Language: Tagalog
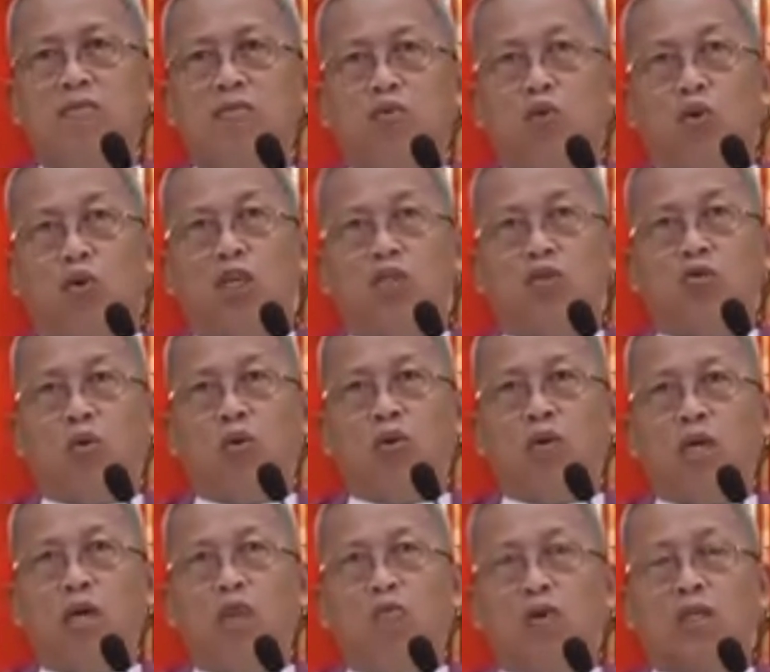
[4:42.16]

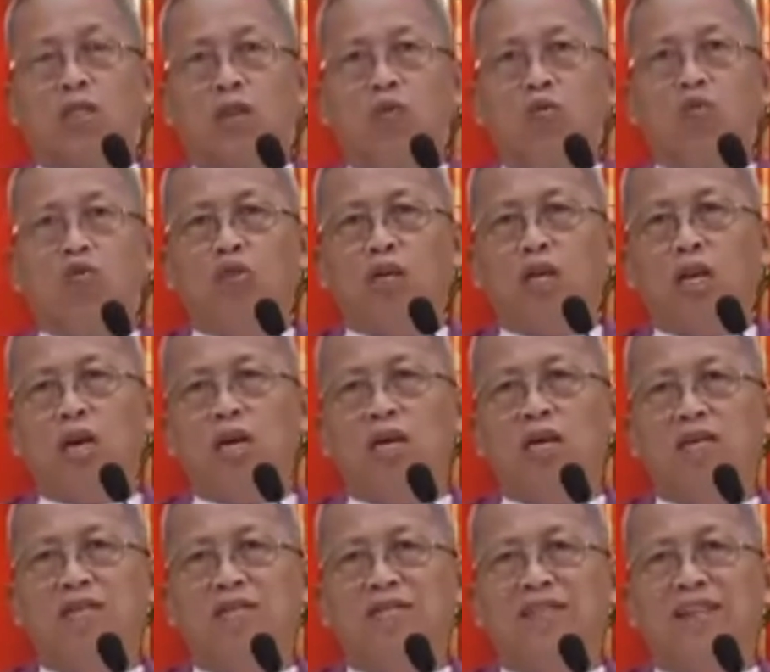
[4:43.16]
Sulti-sulti na mo sa unsa na.
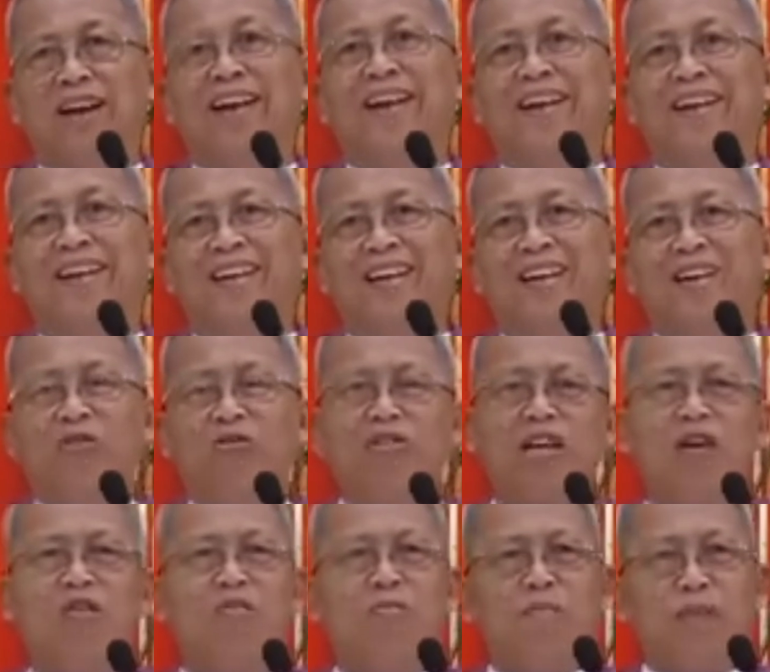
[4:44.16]
Ano?
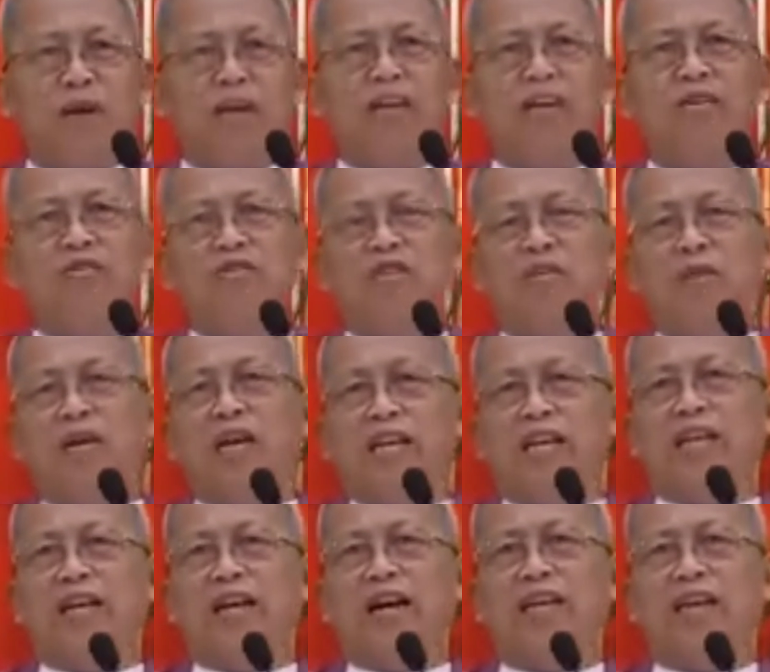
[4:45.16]
Unsaon man pag-ingon sa mga
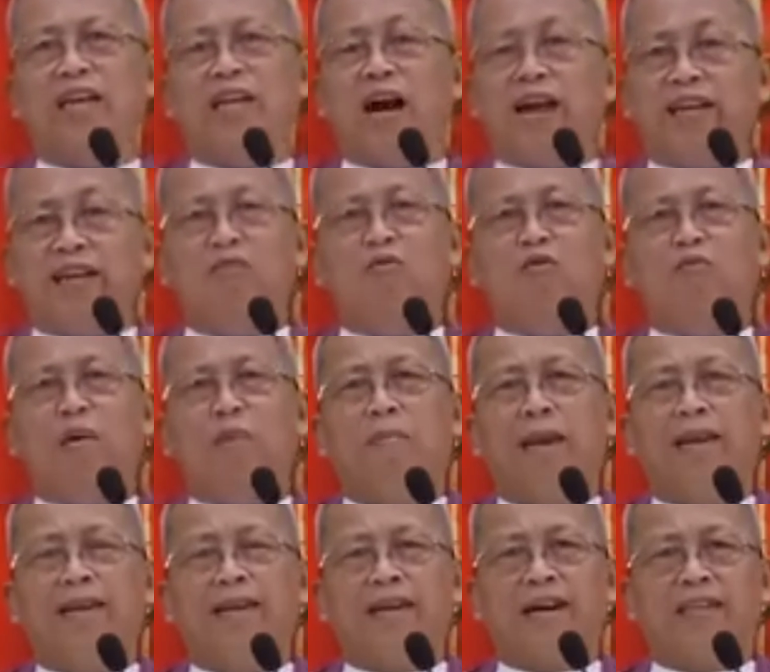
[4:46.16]
ginikanan na ayaw mo
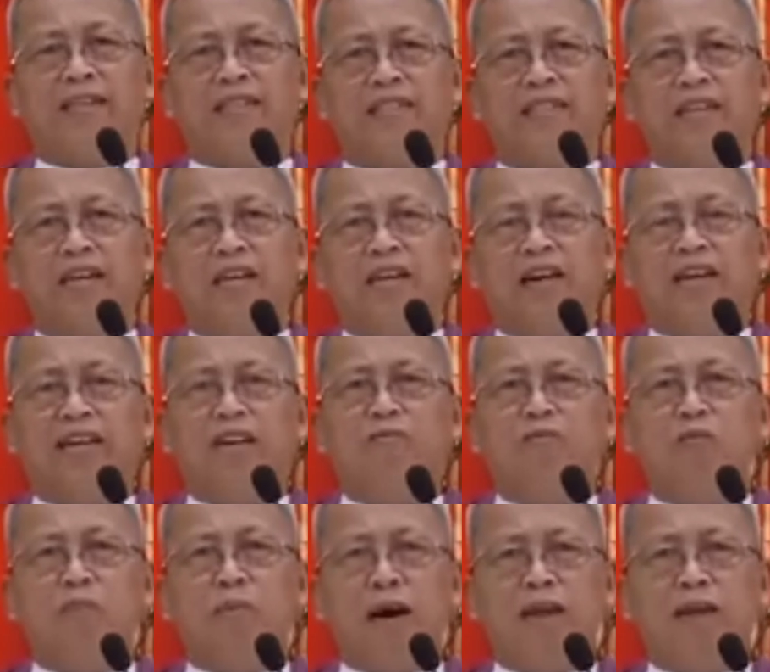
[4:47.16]
pamalikas, ayaw
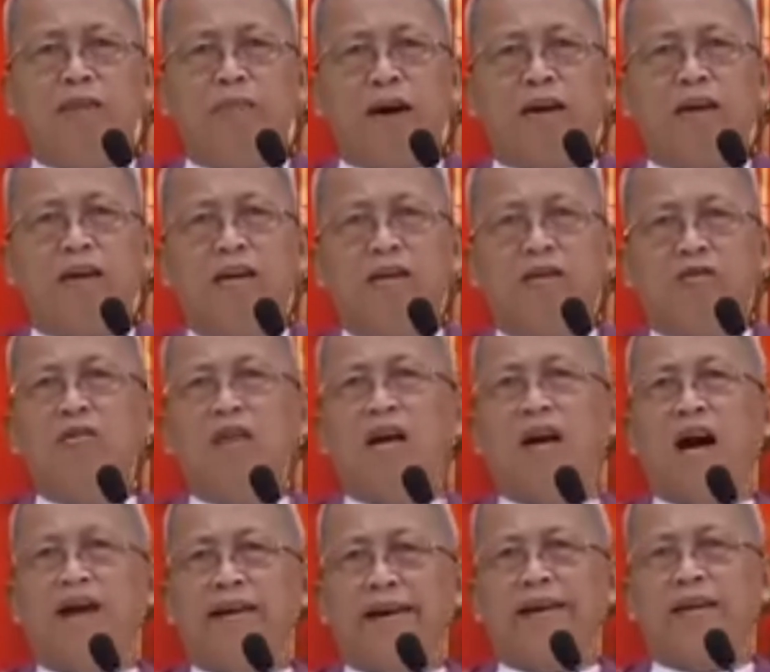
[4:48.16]
mo panglibak, kung
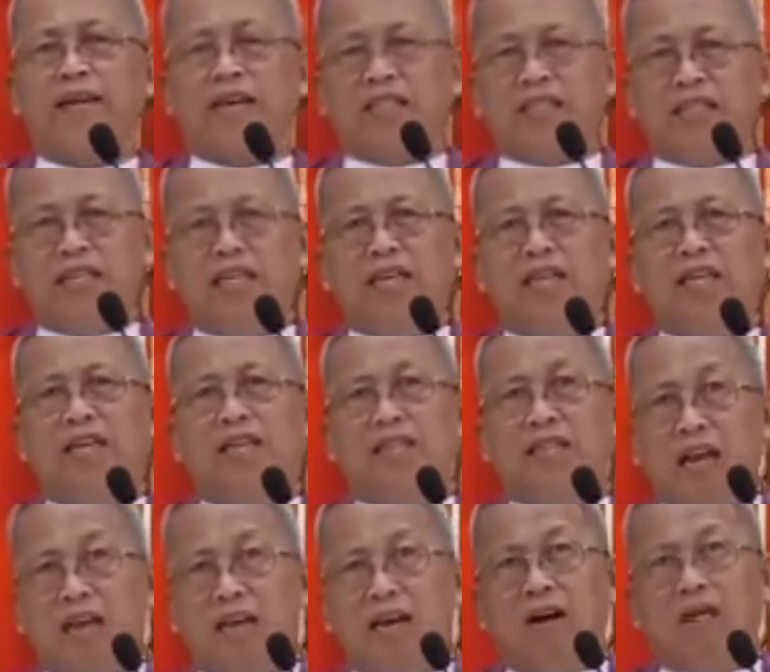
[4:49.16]
ang anak nagsigig
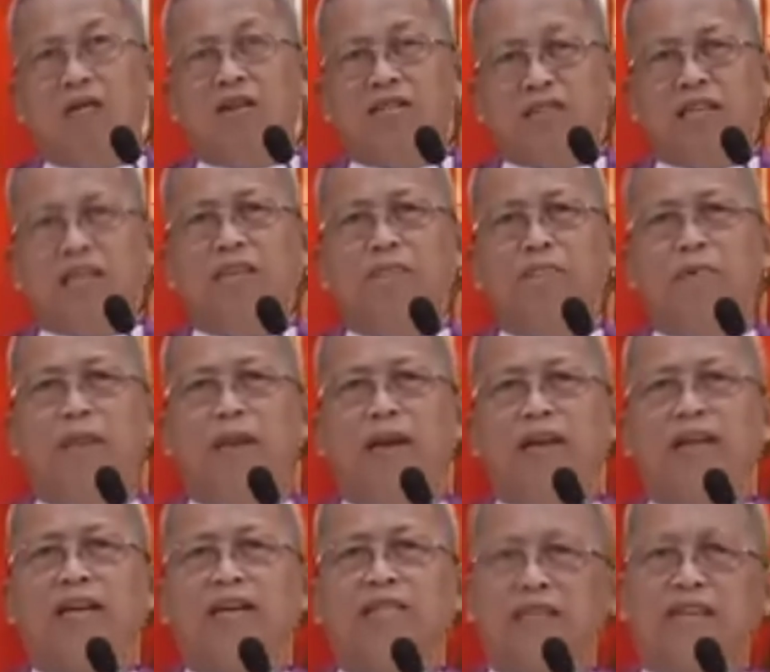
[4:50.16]
katanaw, sigig
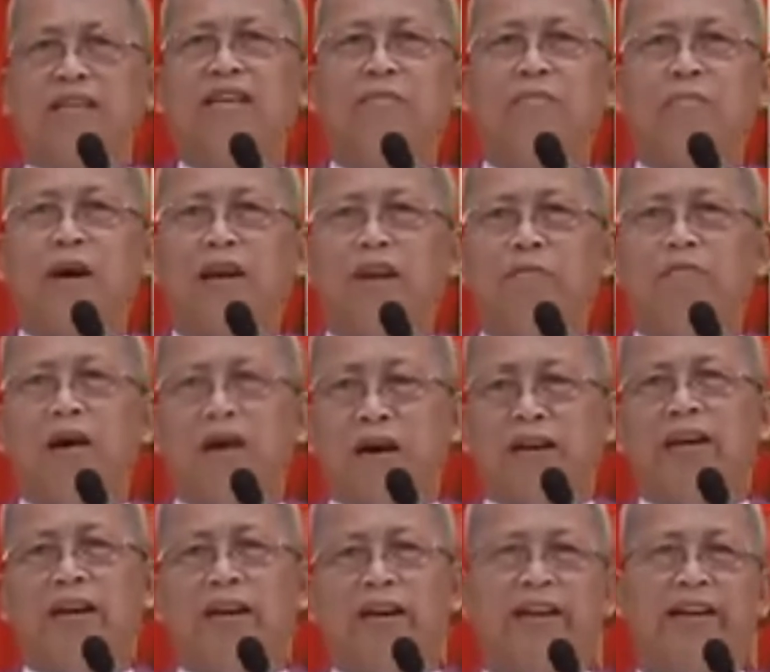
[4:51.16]
pamalikas, sigig panglibak
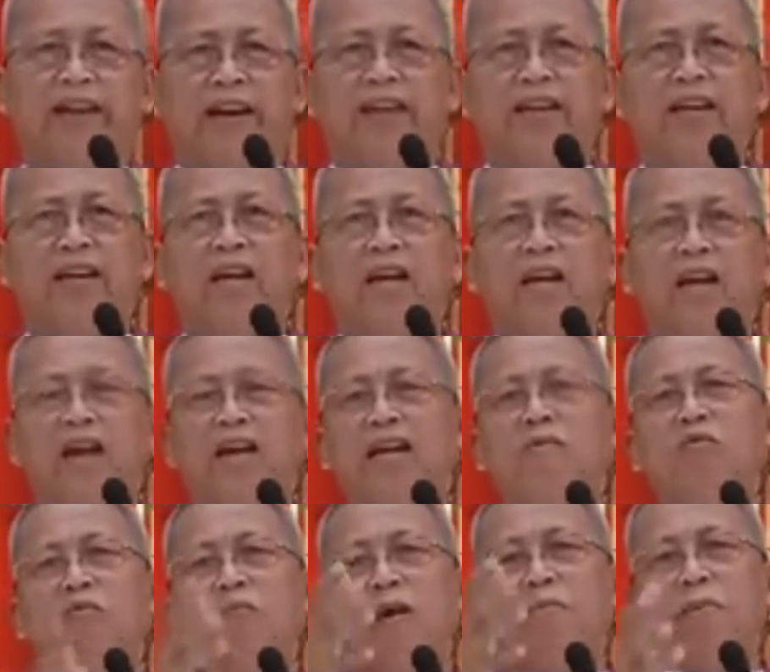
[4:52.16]
ang iyang ginikanan, ang
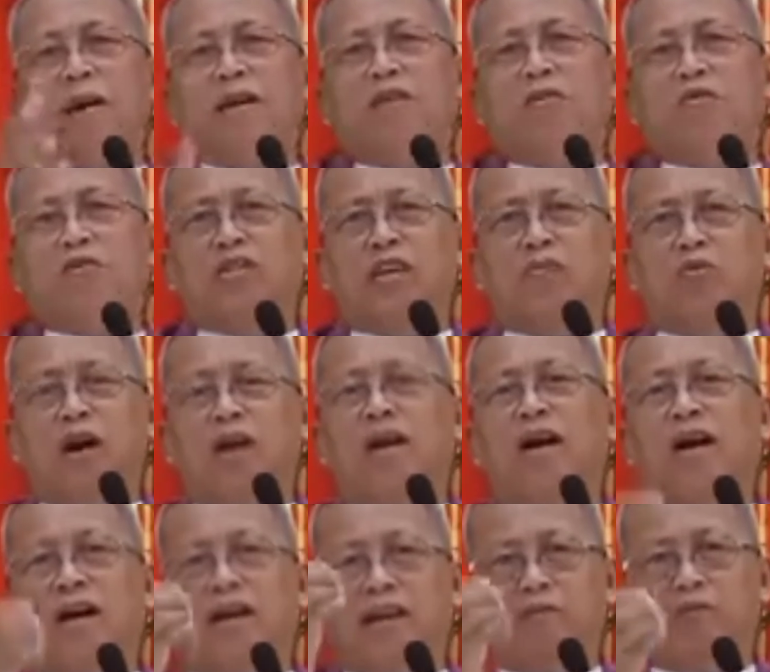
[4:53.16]
imong pagbadlong sa imong
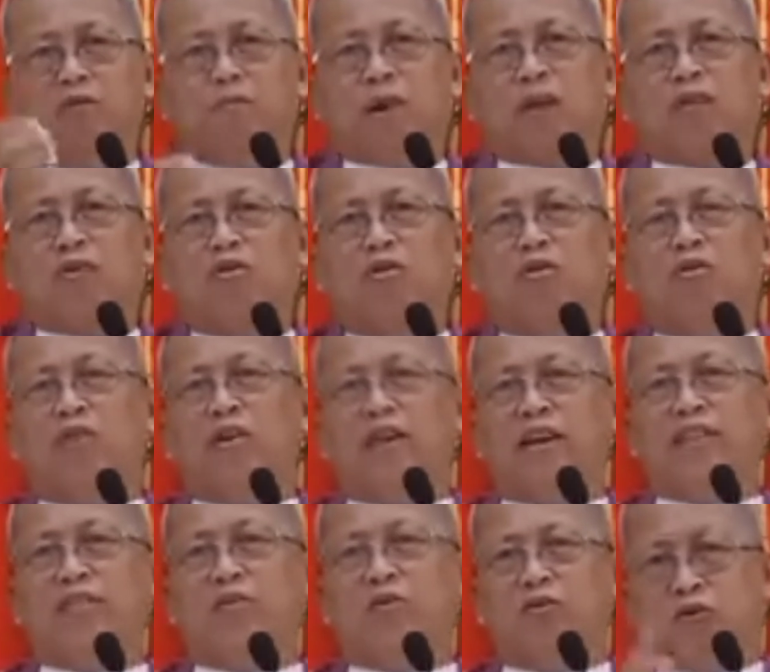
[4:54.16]
anak, ang imong pagtudlo
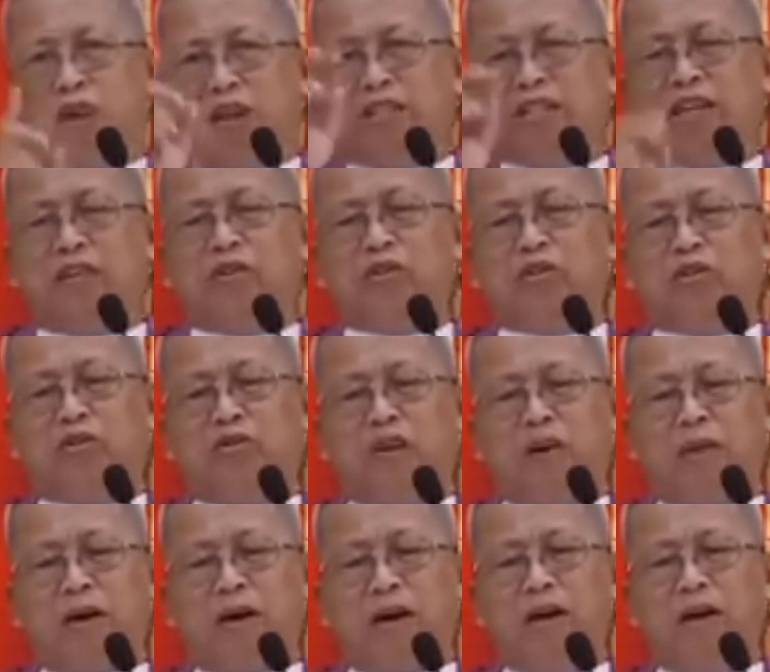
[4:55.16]
niya kunuhay sa Diyos noon
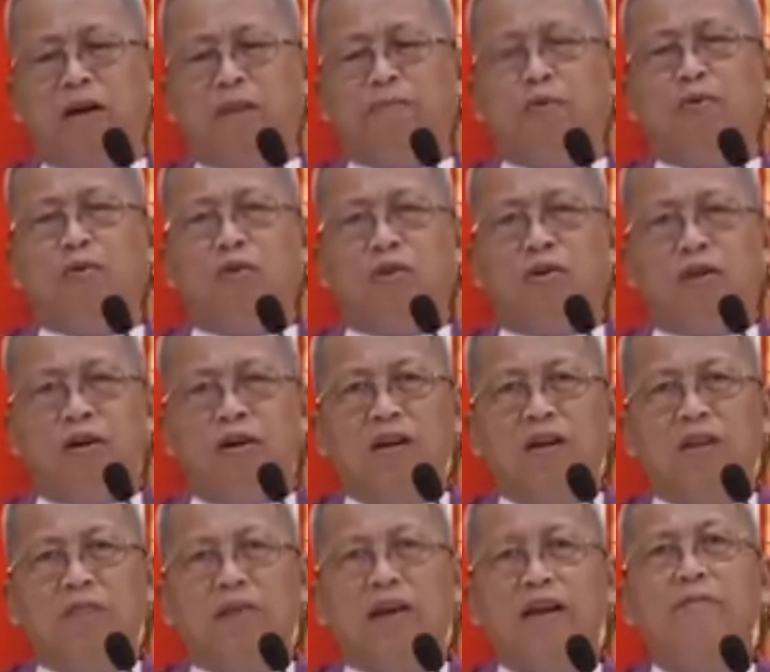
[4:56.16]
ng mga pulong,
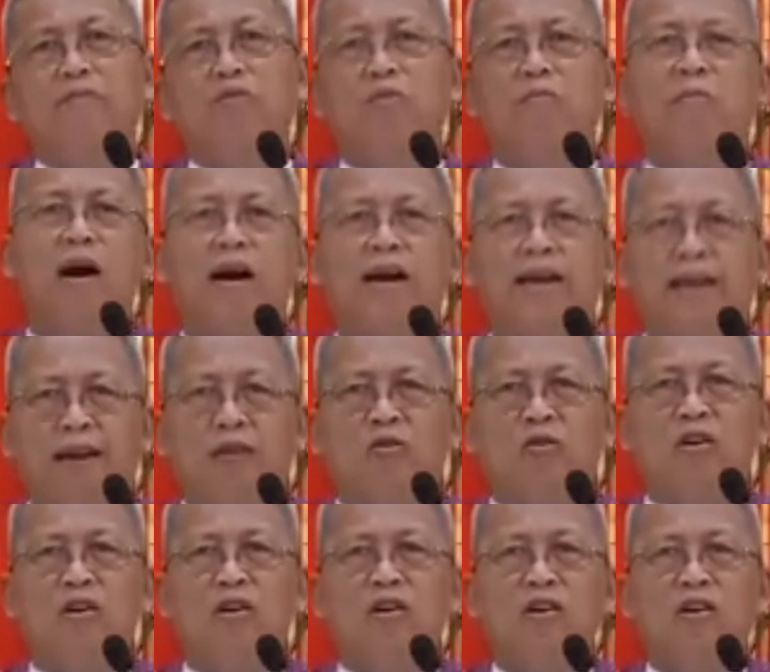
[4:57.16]
mahimong makahilo.